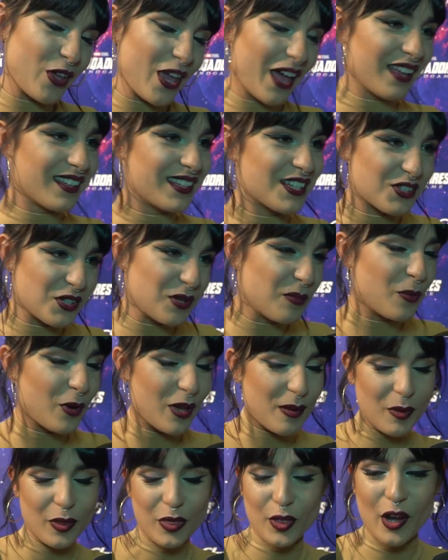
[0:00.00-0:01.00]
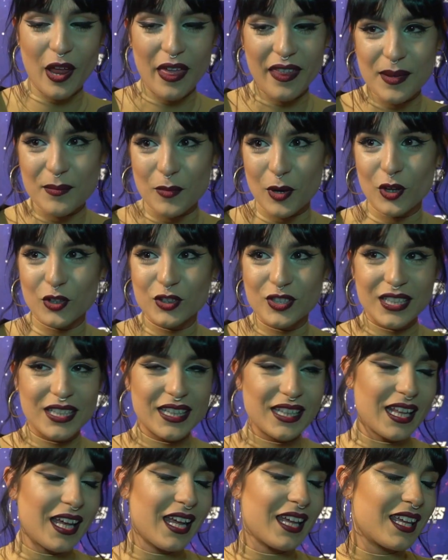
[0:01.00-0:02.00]
ya. Y estoy muy emocionada y muy
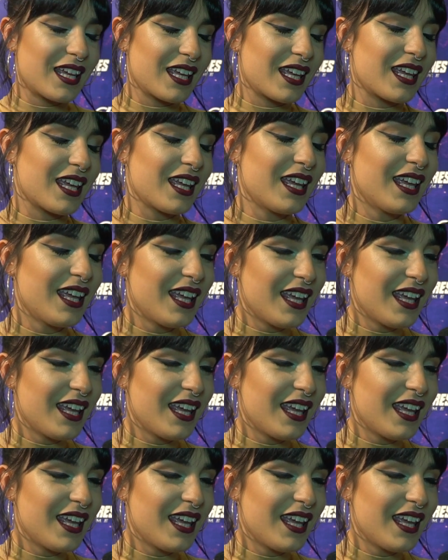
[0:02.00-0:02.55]
contenta y,